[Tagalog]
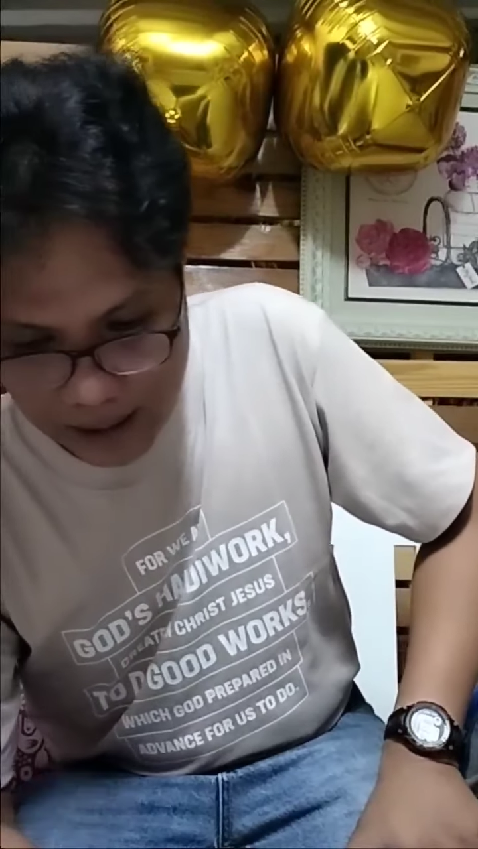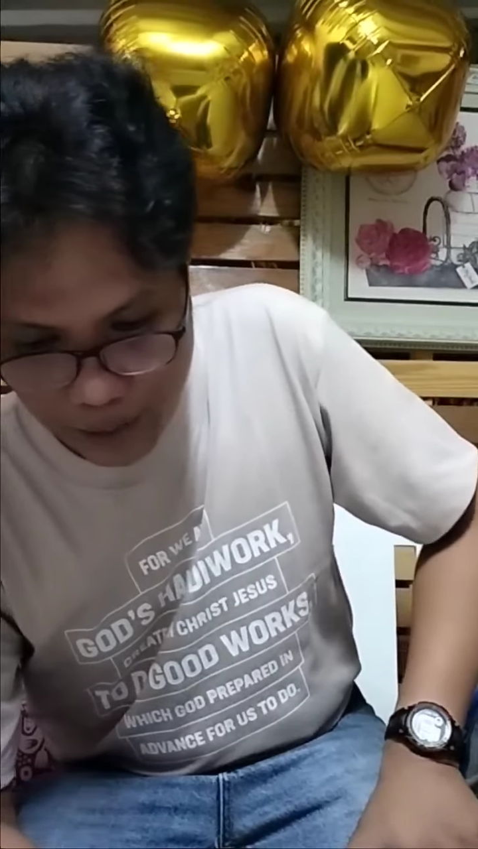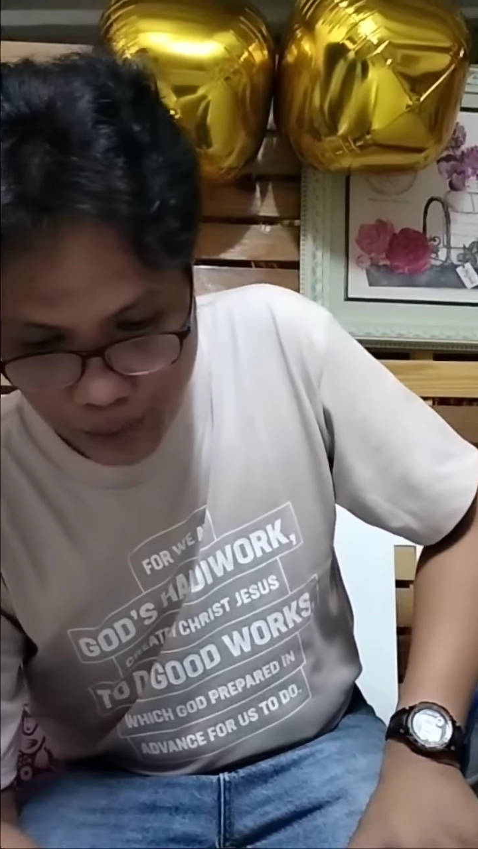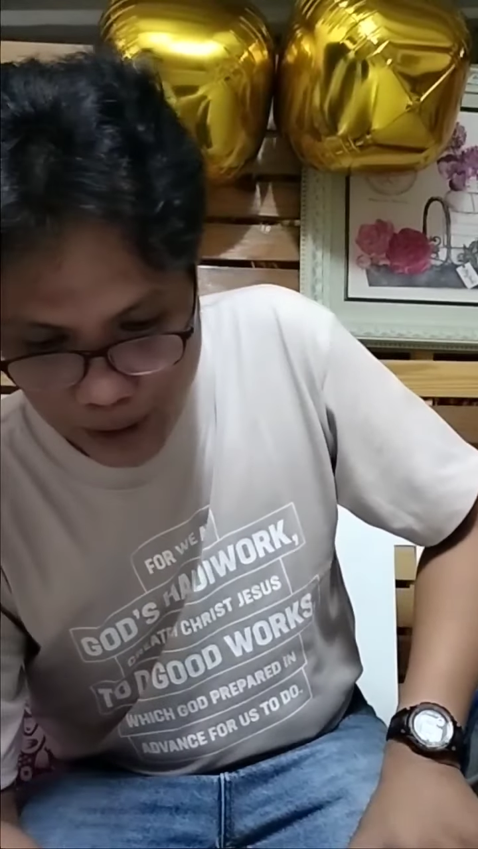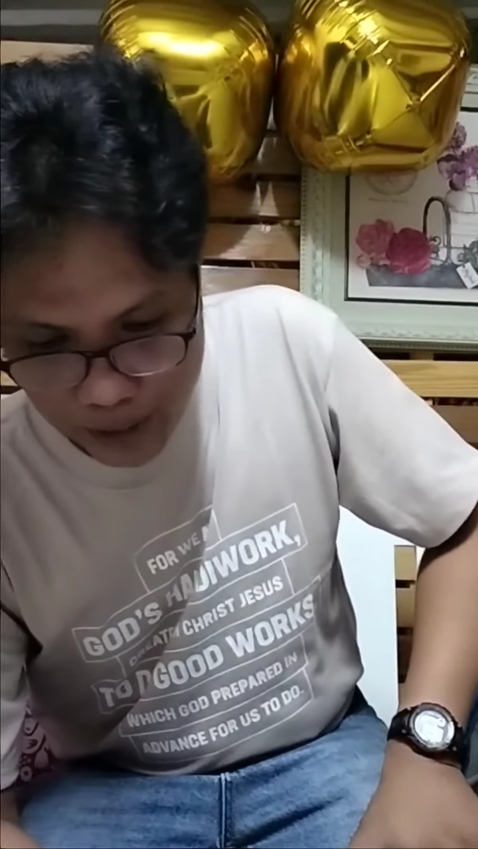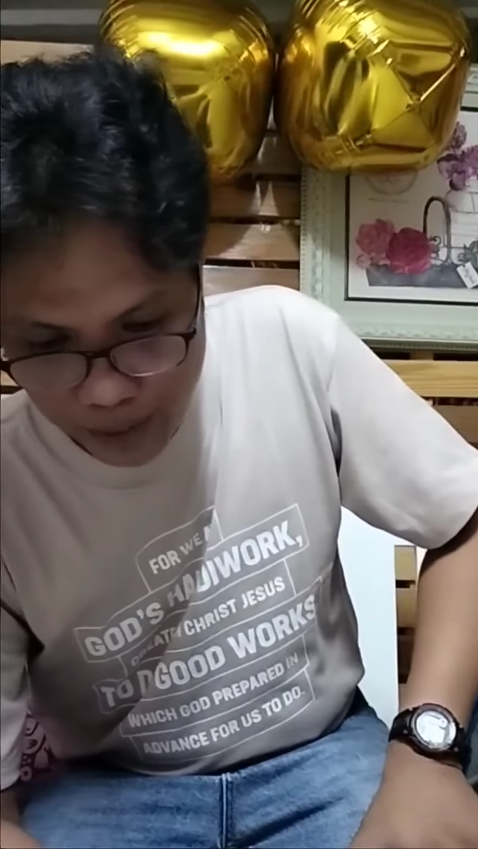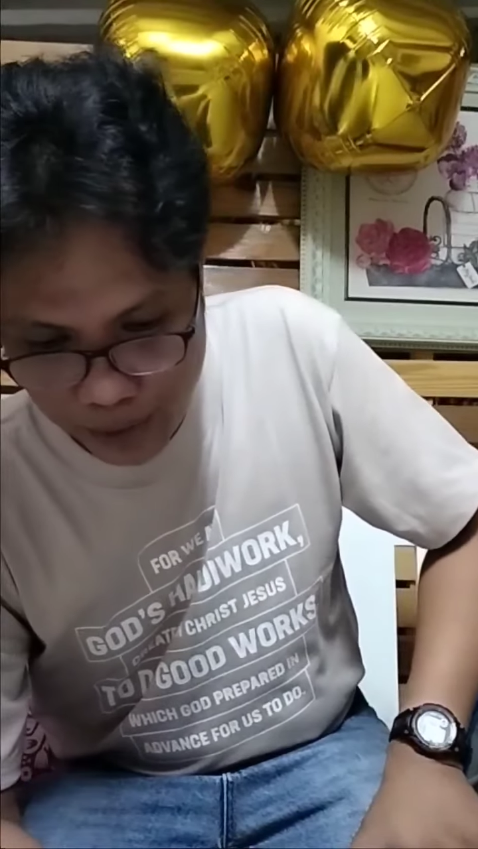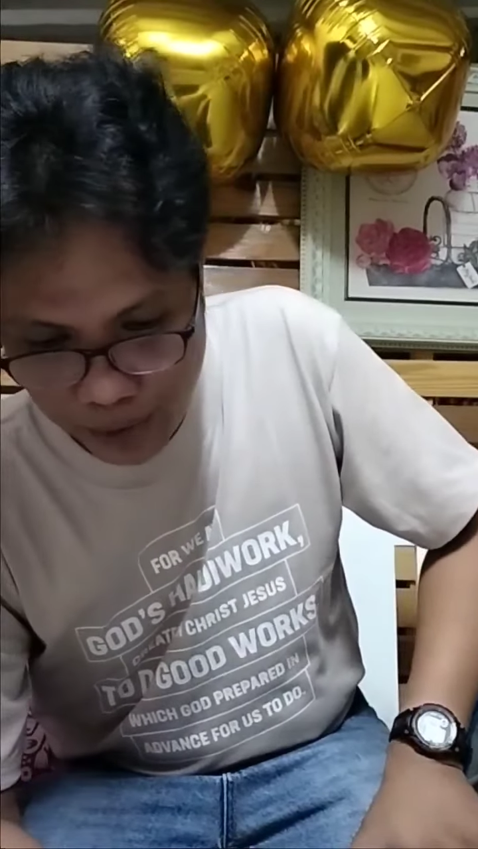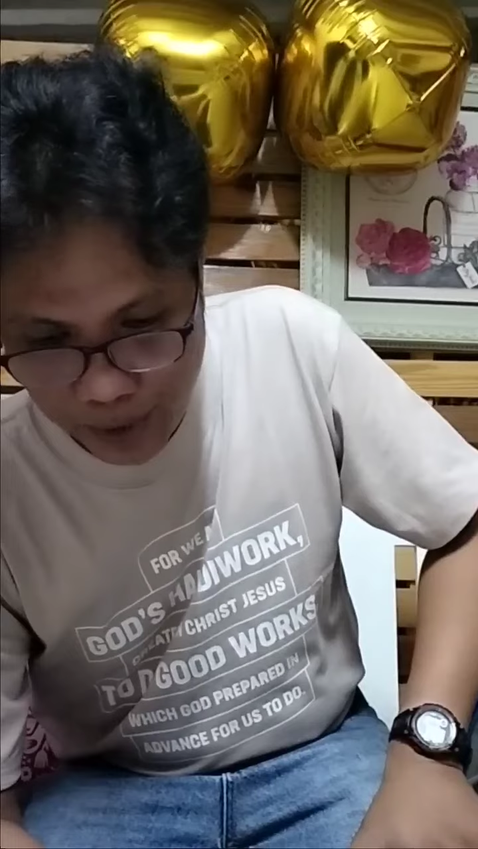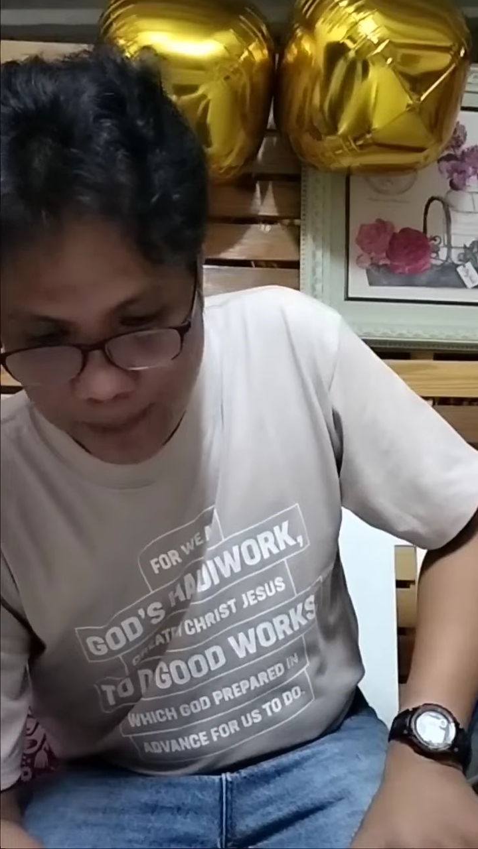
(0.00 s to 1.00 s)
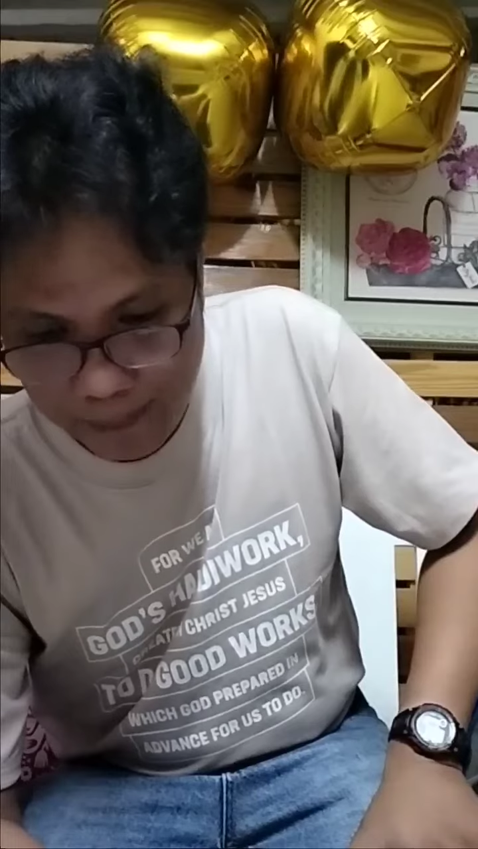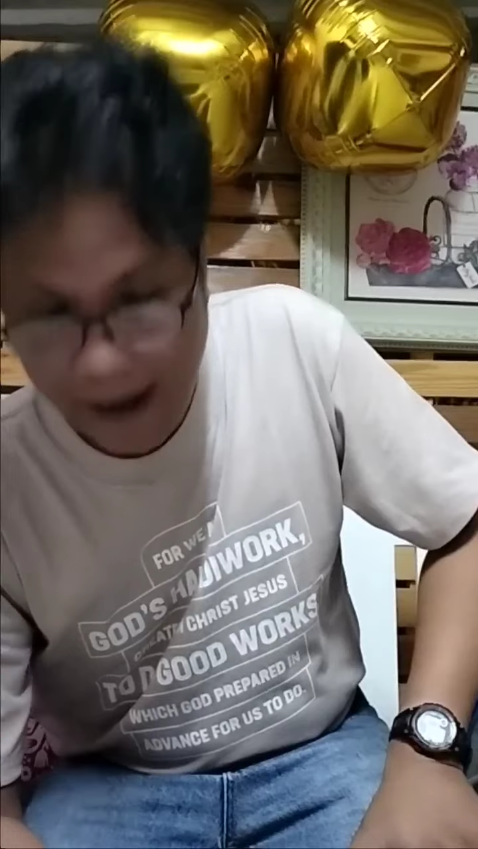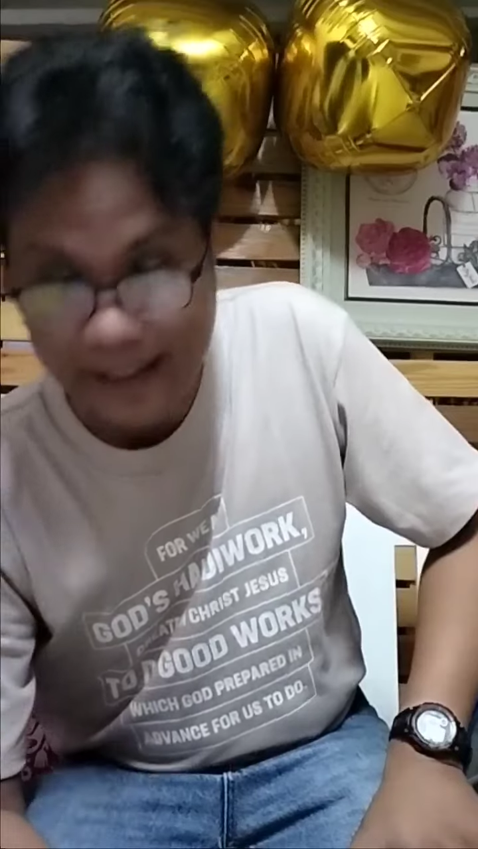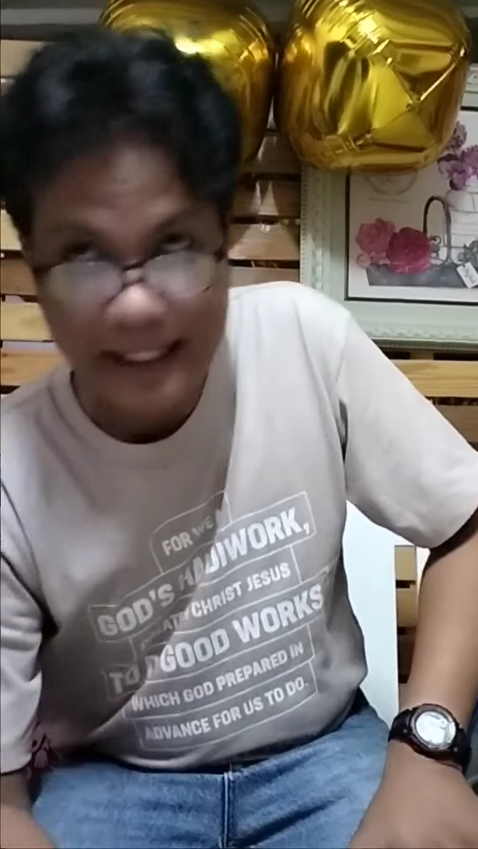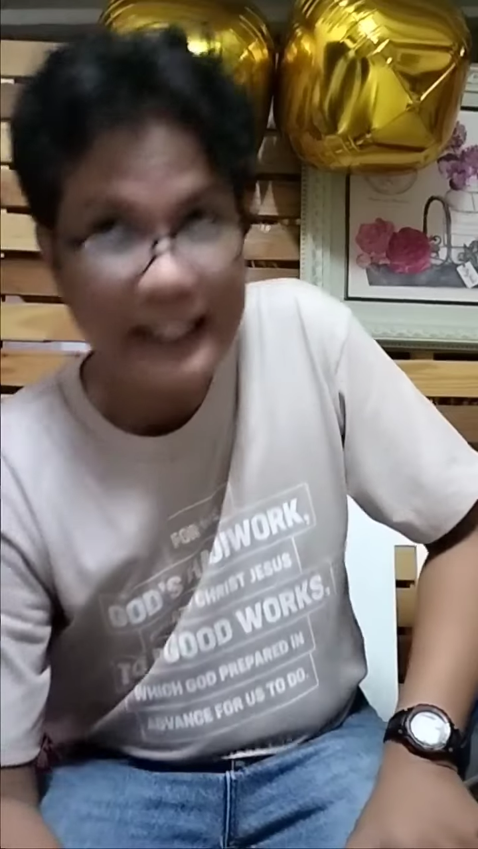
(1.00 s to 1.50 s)
kung anong
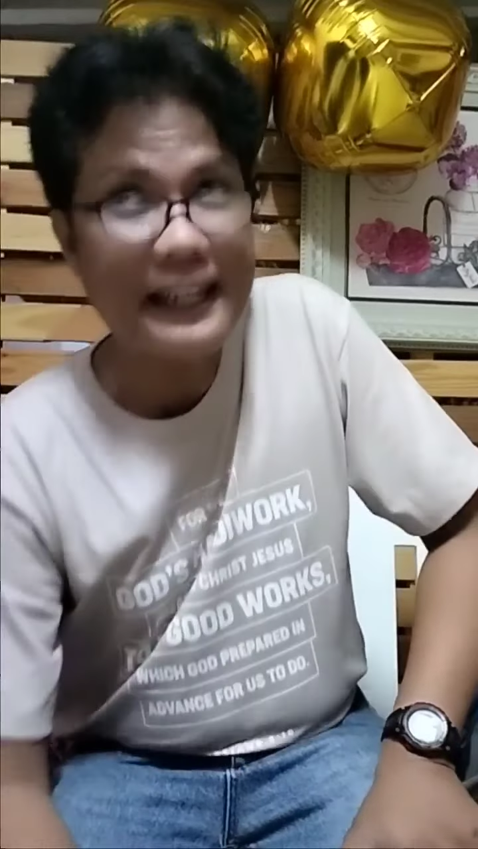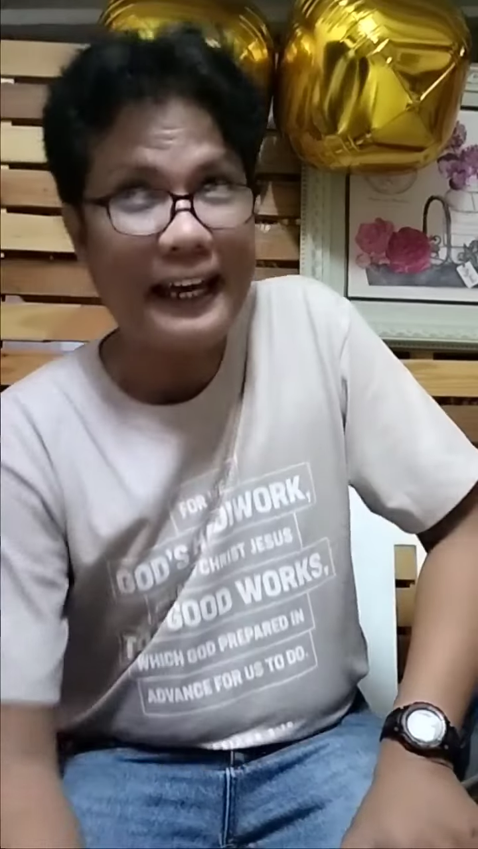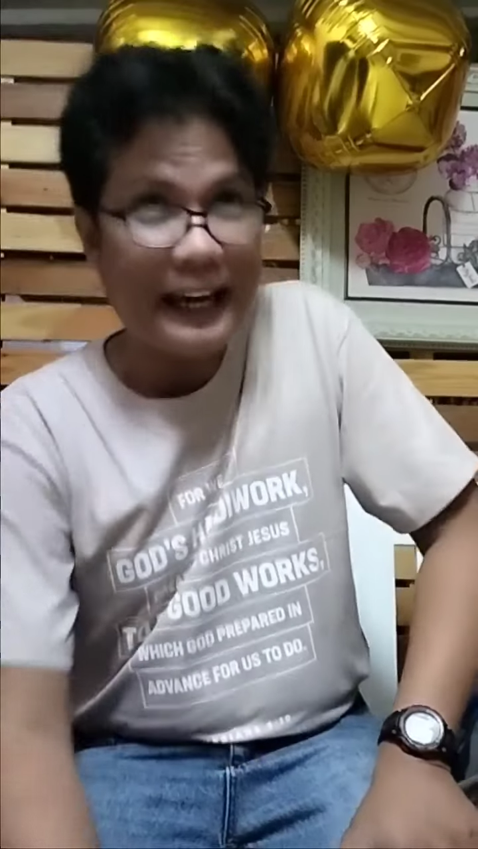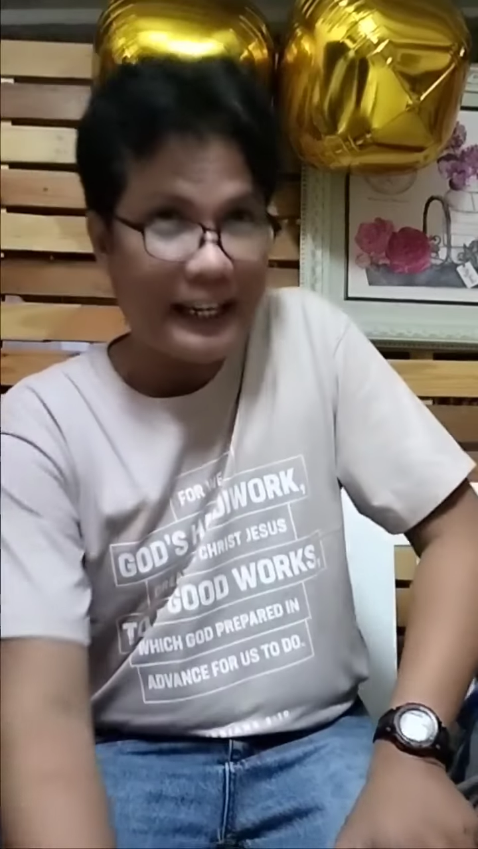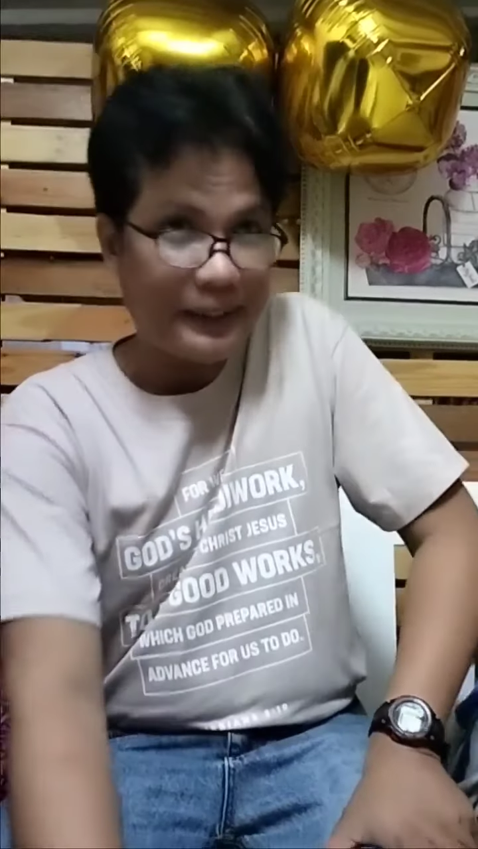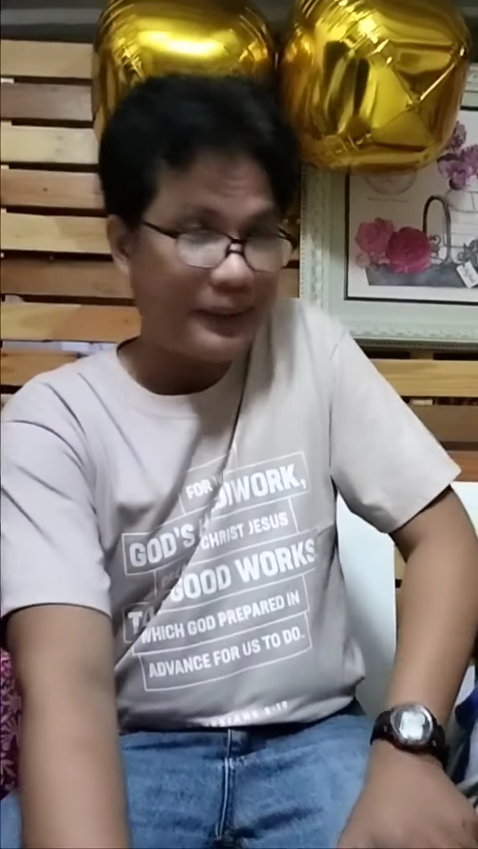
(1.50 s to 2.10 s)
bati kaya ito.